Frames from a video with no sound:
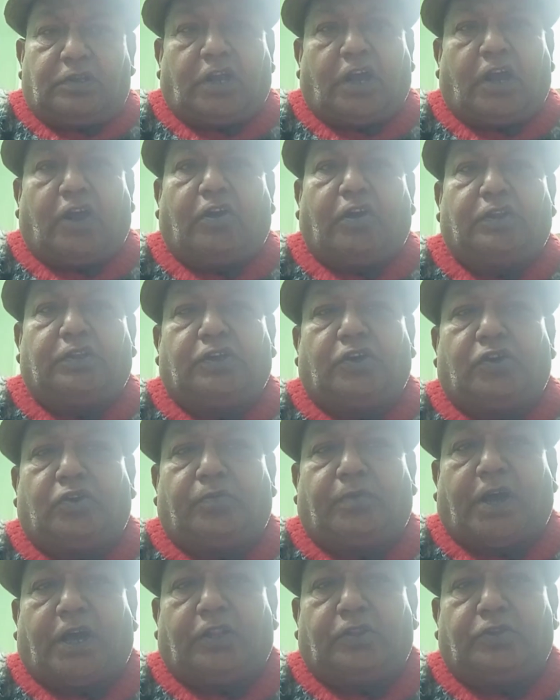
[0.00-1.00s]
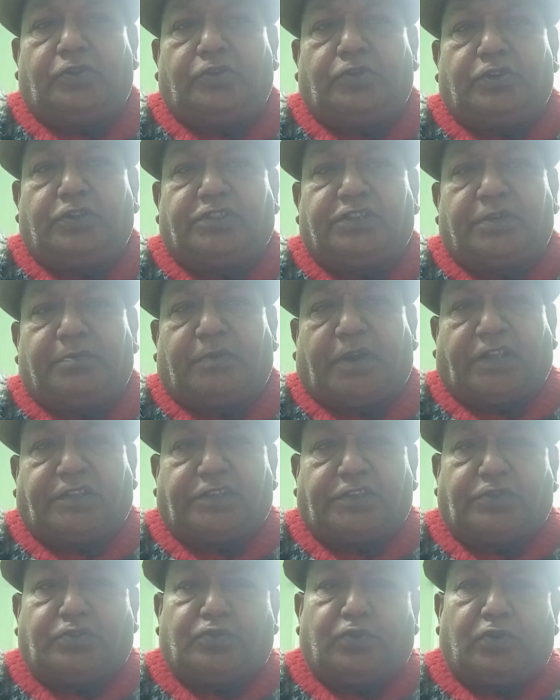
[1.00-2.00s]
খাওয়া দাওয়া ভালোই হয়েছে
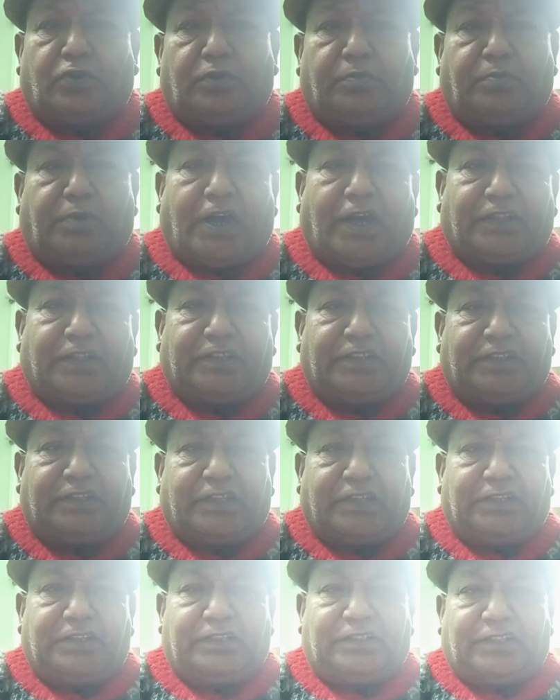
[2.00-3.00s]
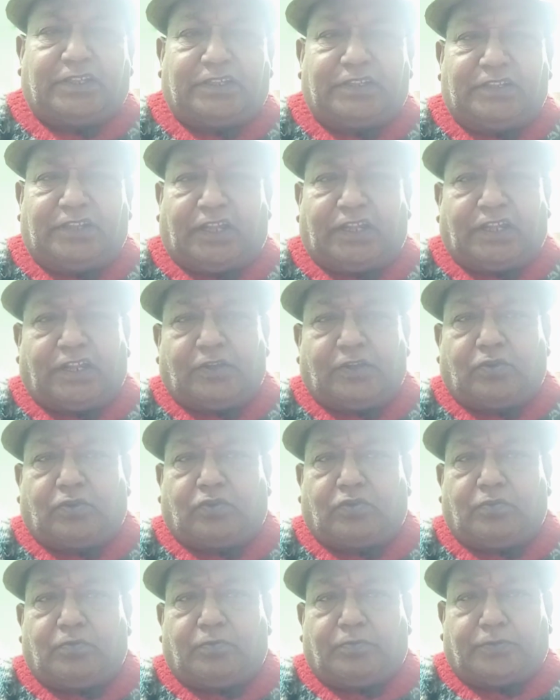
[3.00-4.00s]
মাছের ঝোল ভাত ইত্যাদি ইত্যাদি নানান
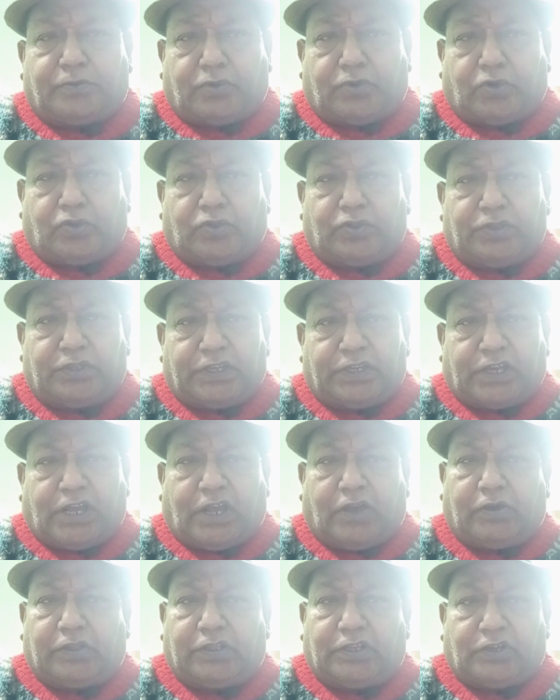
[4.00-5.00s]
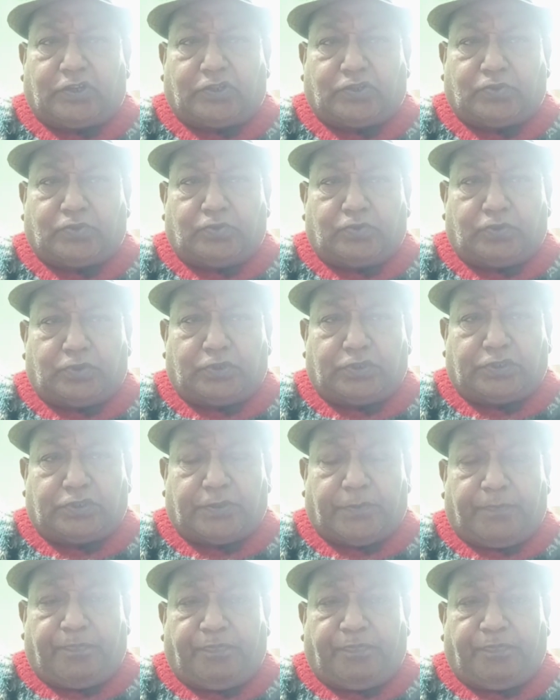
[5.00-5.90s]
রকম উপকরণ দিয়ে খাওয়া দাওয়া শুরু হয়েছে